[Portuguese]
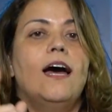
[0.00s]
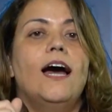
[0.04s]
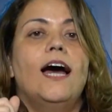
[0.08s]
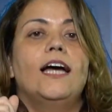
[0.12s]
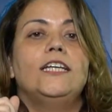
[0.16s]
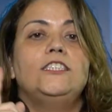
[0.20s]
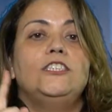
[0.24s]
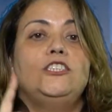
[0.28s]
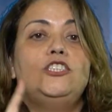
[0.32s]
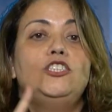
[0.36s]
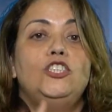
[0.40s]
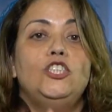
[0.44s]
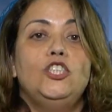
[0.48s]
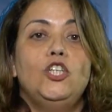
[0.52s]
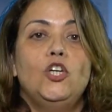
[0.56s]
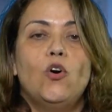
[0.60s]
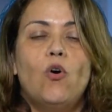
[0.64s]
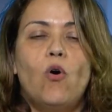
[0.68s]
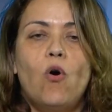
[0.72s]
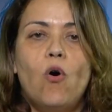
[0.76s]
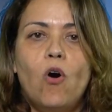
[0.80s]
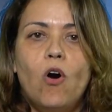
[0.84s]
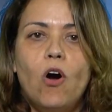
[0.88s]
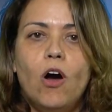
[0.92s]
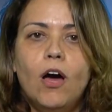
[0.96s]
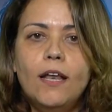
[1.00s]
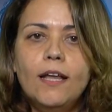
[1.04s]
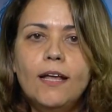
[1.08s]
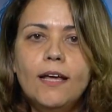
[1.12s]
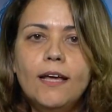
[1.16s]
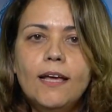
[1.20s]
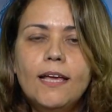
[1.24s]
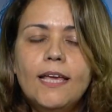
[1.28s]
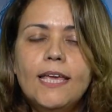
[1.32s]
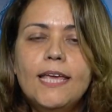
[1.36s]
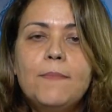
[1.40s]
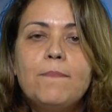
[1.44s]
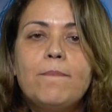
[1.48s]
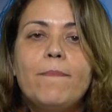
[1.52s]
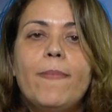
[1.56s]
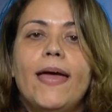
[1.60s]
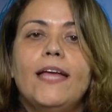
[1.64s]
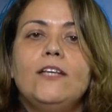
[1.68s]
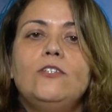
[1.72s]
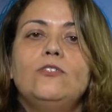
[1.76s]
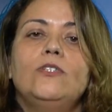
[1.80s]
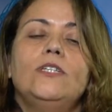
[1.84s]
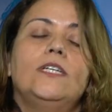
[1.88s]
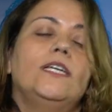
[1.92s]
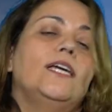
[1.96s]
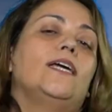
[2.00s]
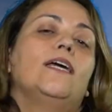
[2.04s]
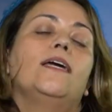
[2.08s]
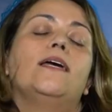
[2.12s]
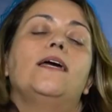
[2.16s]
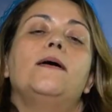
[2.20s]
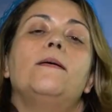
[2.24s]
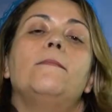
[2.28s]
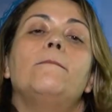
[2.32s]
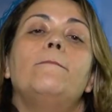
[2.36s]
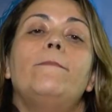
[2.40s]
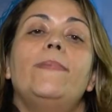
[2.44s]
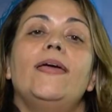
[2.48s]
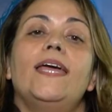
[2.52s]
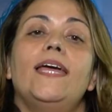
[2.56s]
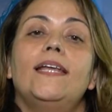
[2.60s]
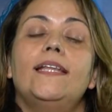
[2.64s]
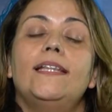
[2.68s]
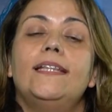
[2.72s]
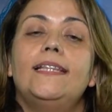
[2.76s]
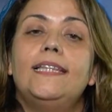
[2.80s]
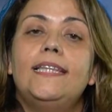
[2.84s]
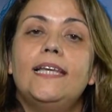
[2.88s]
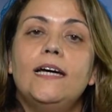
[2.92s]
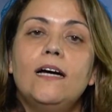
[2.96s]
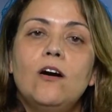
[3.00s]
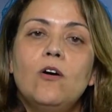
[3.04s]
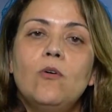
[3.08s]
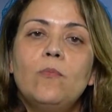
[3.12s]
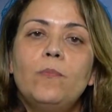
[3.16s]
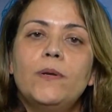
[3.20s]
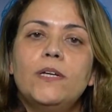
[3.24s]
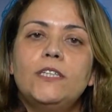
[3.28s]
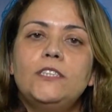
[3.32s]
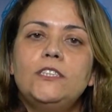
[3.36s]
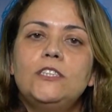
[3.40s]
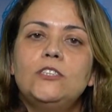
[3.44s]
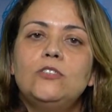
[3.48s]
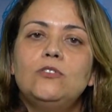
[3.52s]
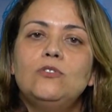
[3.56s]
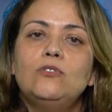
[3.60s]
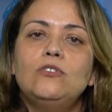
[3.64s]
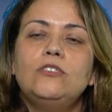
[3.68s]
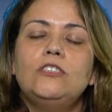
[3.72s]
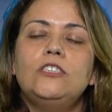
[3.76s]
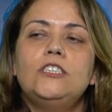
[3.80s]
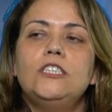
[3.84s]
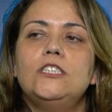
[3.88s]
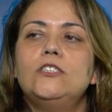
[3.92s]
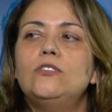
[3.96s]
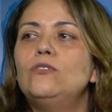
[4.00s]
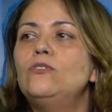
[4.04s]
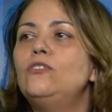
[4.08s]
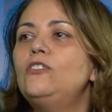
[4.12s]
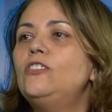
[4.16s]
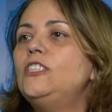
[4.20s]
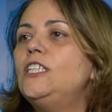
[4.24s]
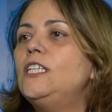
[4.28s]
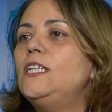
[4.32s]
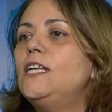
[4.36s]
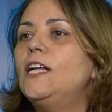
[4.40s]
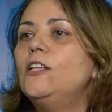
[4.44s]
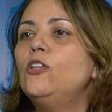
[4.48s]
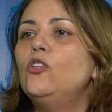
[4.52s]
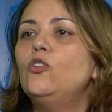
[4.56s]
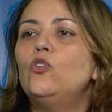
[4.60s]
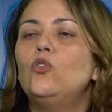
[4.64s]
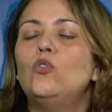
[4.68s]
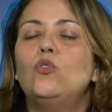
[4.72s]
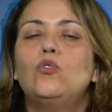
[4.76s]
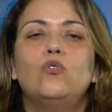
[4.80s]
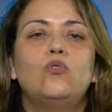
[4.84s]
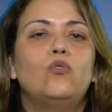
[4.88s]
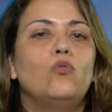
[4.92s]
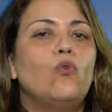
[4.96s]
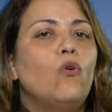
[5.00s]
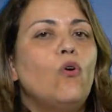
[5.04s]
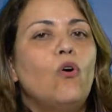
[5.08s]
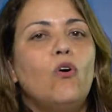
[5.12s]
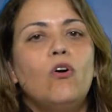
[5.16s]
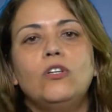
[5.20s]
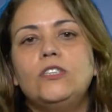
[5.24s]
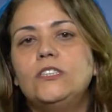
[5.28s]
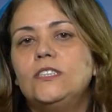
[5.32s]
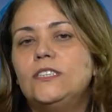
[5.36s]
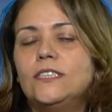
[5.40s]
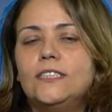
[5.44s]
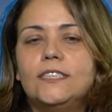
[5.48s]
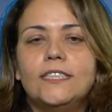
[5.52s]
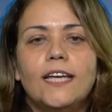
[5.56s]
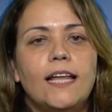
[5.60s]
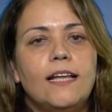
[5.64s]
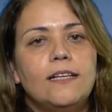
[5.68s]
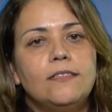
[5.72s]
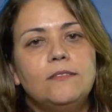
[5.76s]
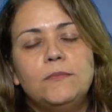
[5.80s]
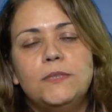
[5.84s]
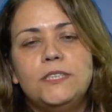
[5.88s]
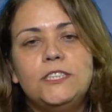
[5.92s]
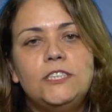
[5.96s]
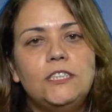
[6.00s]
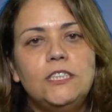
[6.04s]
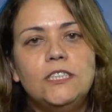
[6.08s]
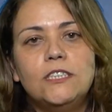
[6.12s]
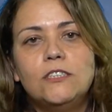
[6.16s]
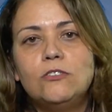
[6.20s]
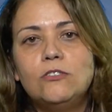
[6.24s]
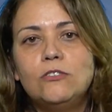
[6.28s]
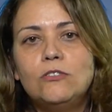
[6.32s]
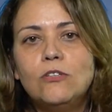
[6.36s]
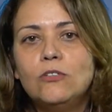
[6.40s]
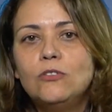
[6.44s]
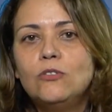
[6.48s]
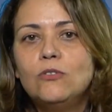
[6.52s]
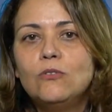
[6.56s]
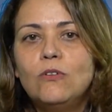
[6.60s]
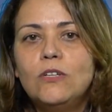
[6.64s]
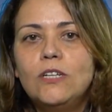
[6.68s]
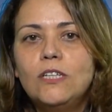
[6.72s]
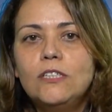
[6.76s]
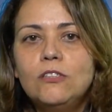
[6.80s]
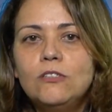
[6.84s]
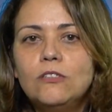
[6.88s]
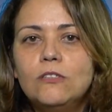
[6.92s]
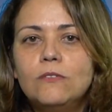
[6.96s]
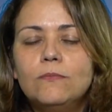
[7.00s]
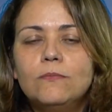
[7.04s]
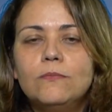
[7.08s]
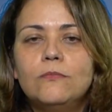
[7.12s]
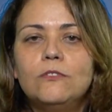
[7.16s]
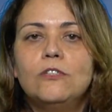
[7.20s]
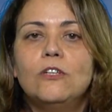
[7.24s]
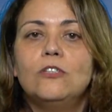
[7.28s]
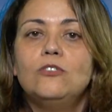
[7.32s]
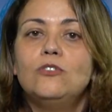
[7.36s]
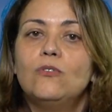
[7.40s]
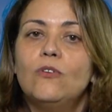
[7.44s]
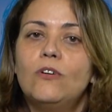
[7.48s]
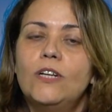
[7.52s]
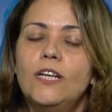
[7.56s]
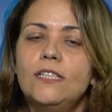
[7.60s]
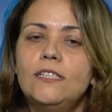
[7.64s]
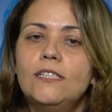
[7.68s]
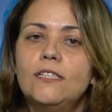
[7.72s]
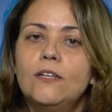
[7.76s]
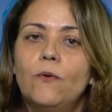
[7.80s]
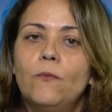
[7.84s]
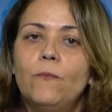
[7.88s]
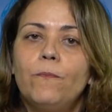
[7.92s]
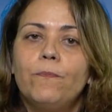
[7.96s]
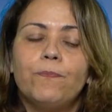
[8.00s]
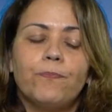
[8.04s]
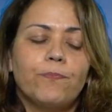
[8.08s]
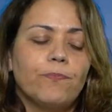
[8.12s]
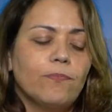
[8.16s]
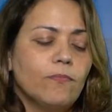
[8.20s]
A gente ora e pede o quê? Perdão para Jesus e Jesus tira todas aquelas manchinhas do nosso coração, do nosso coração.